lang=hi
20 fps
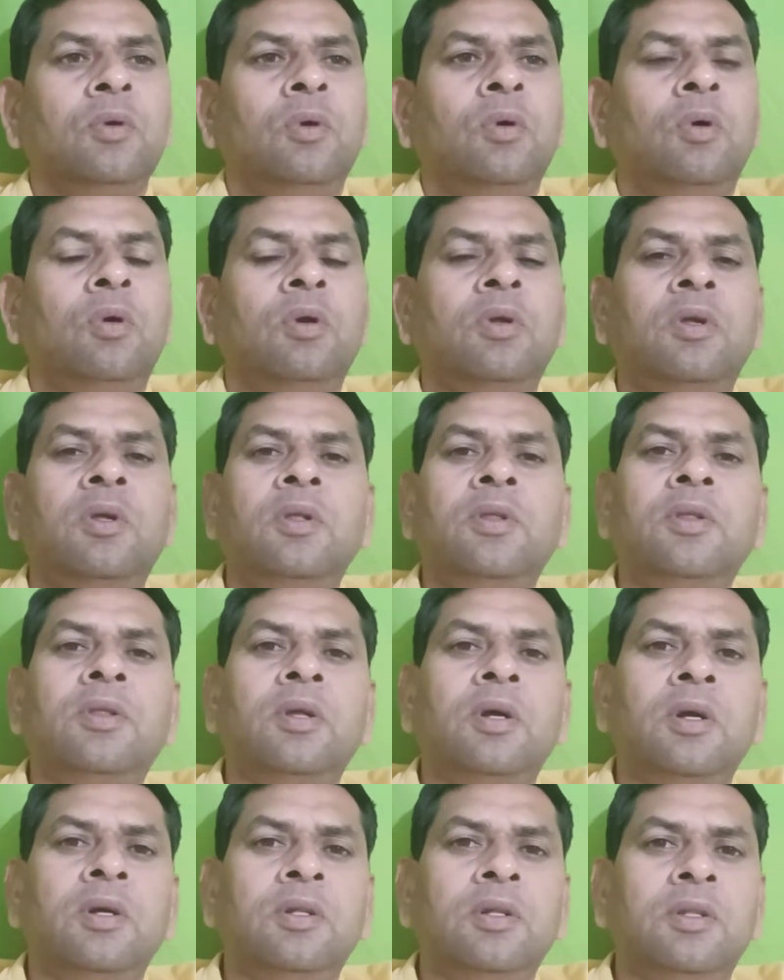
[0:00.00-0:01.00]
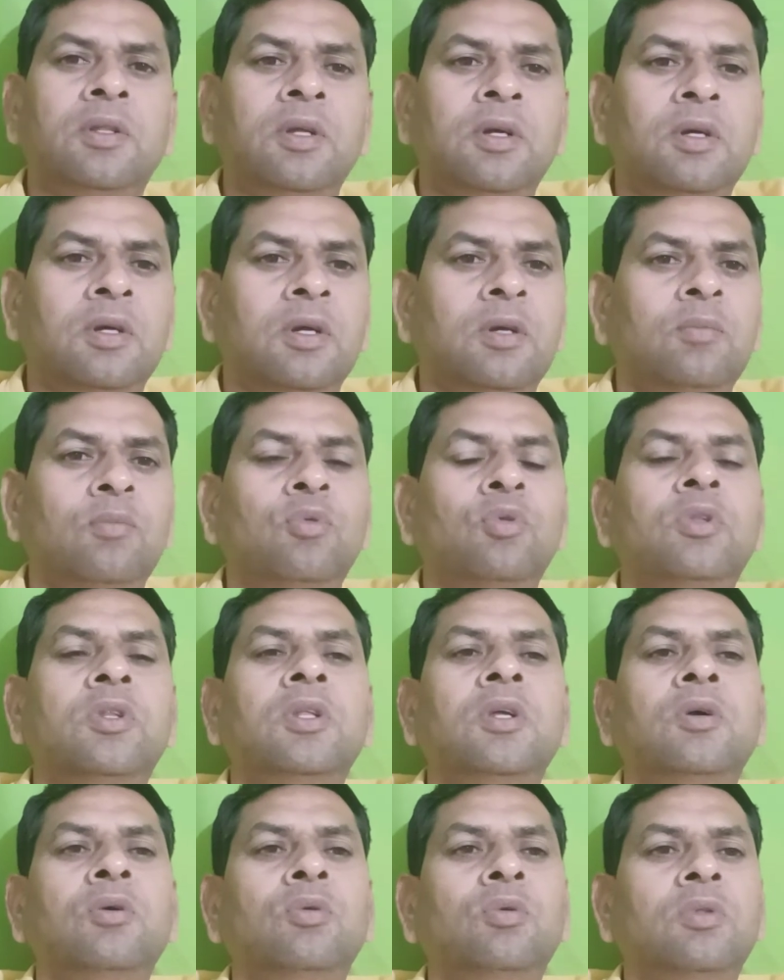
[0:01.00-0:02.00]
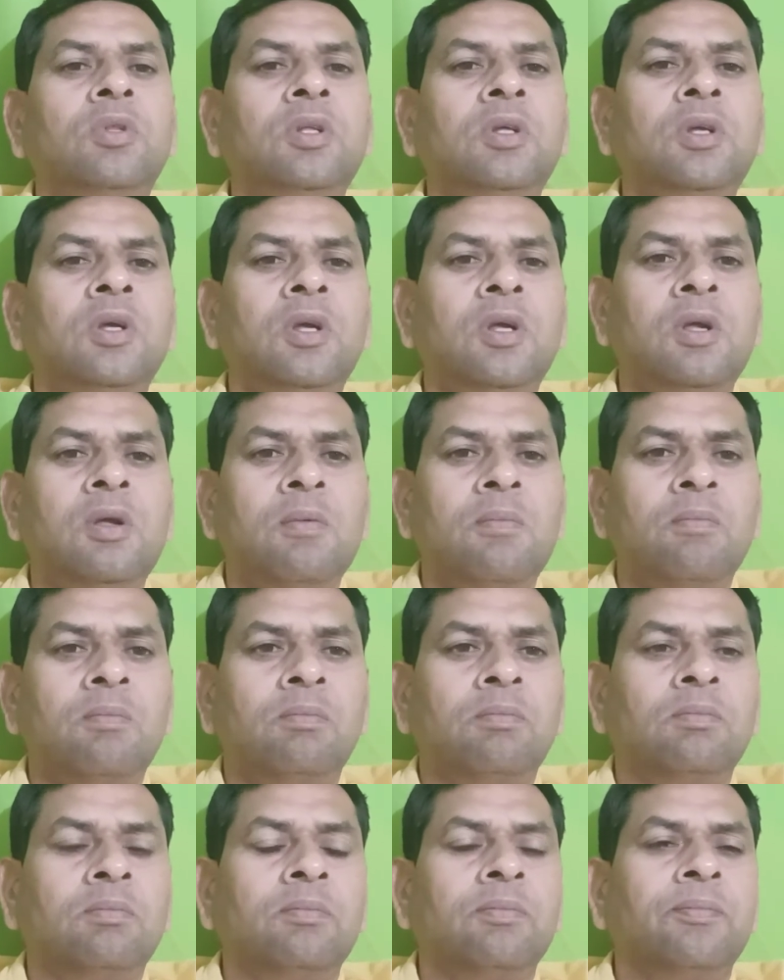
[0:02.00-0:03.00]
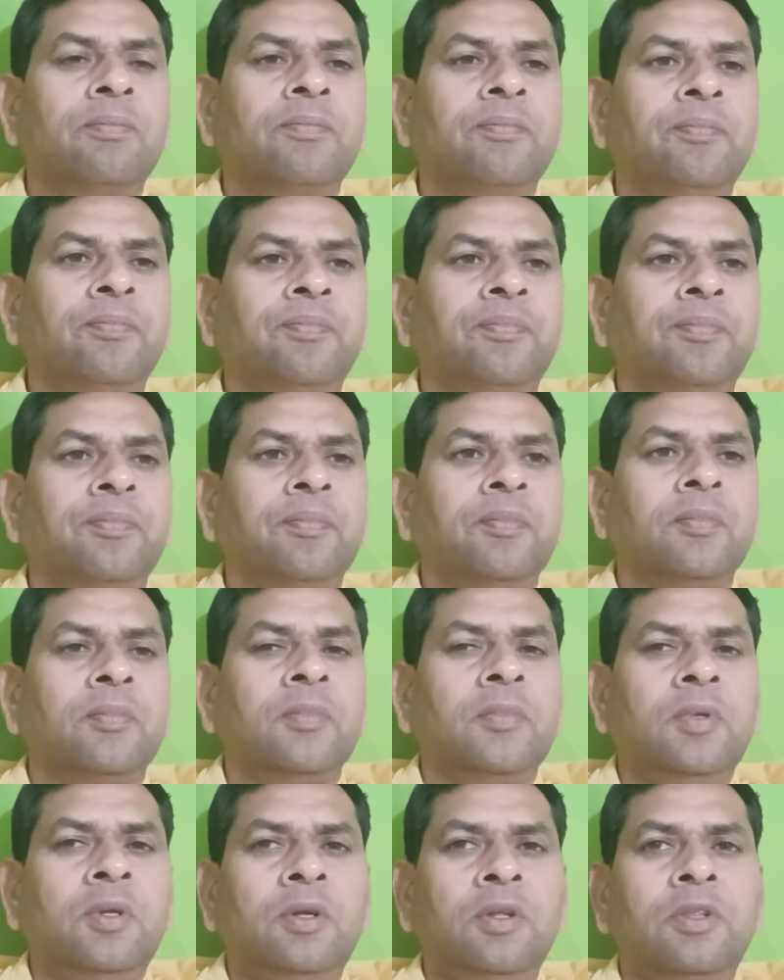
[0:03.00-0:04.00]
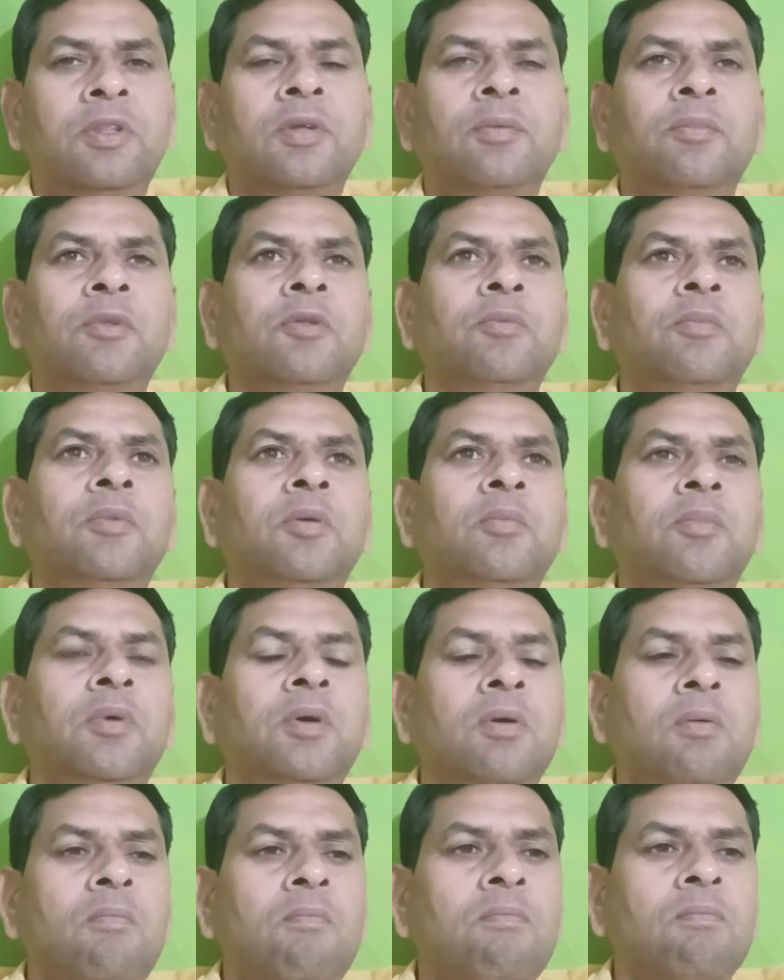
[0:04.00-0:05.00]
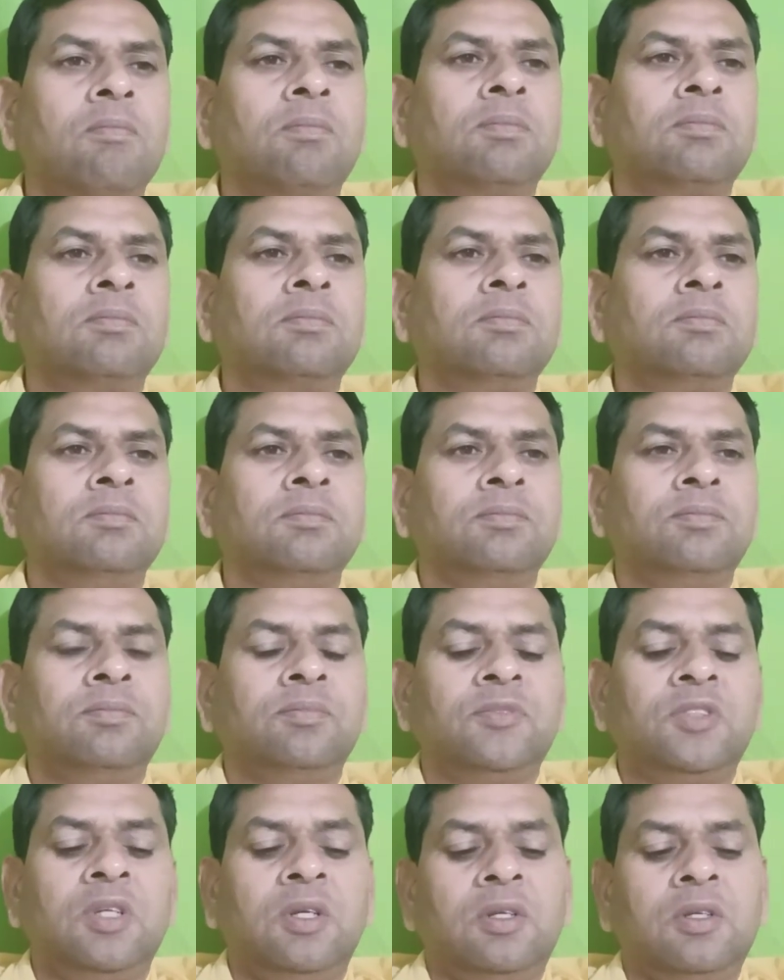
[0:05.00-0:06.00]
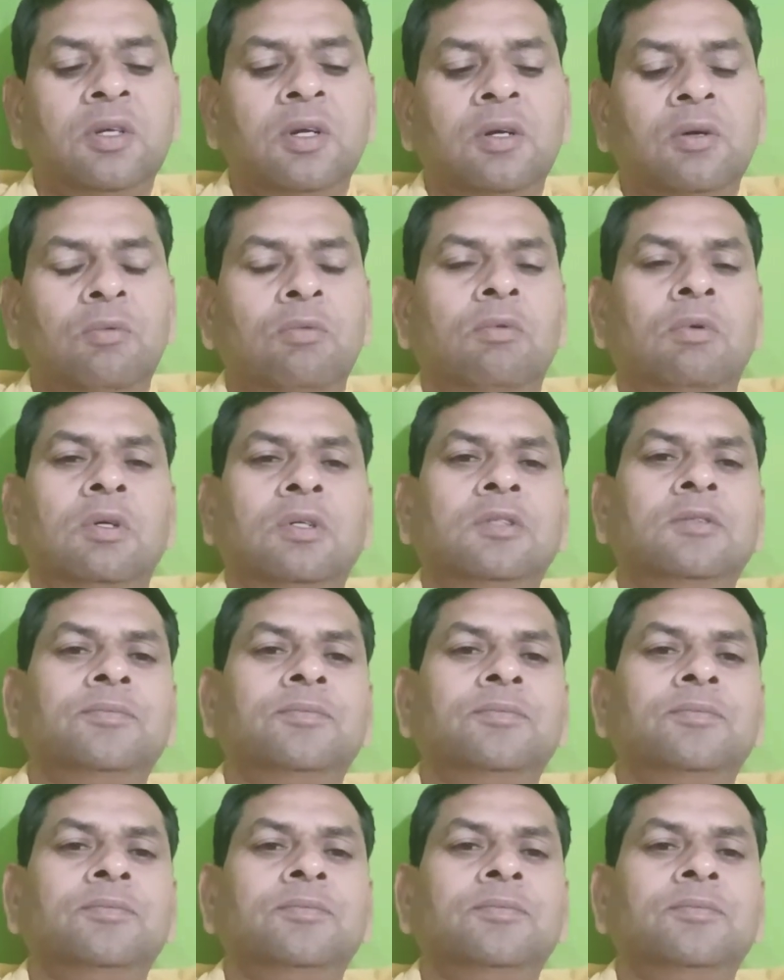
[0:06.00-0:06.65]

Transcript: और किस हद तक अनुभूतियाँ होती हैं इस संबंध में मैं चर्चा करूँगा